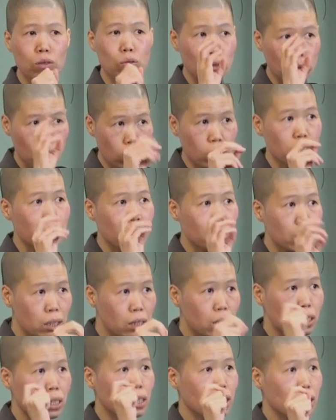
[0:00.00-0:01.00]
全身
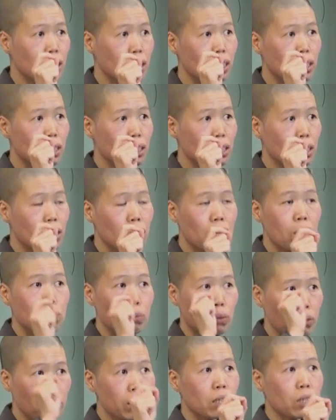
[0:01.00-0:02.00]
是轻的，
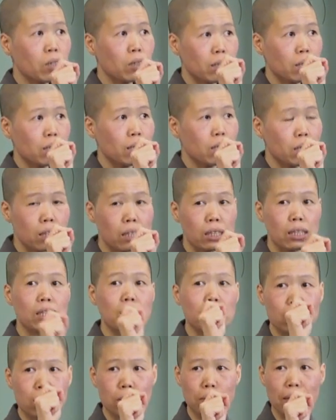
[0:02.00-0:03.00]
不会有一件事一
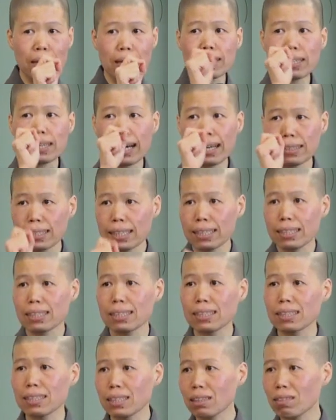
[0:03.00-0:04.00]
直怎么样卡在
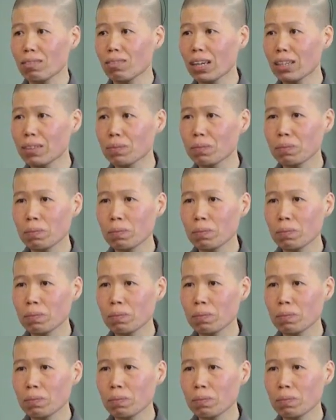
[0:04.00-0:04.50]
那个地方。